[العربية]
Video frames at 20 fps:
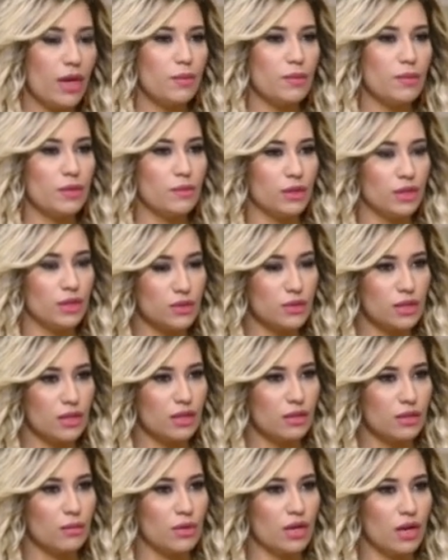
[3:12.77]
قبل ما
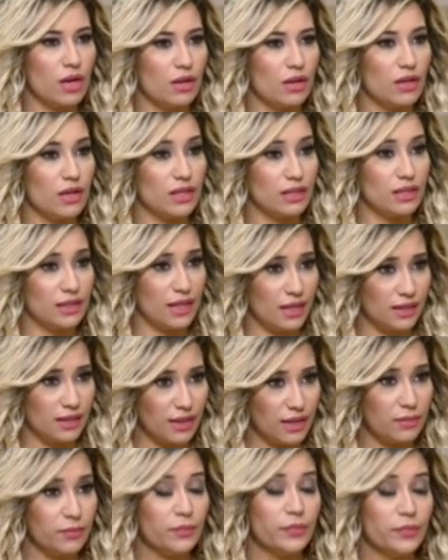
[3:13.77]
يوصل للمرحله
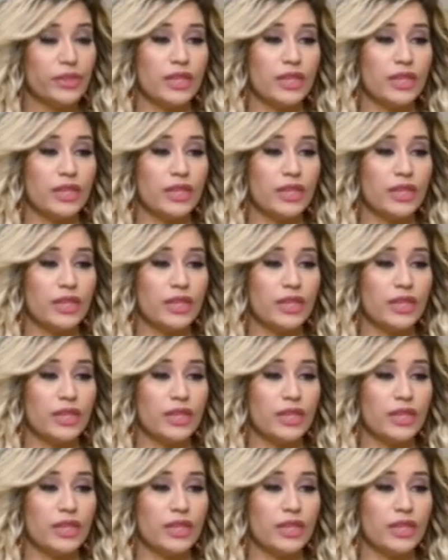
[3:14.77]
التالتة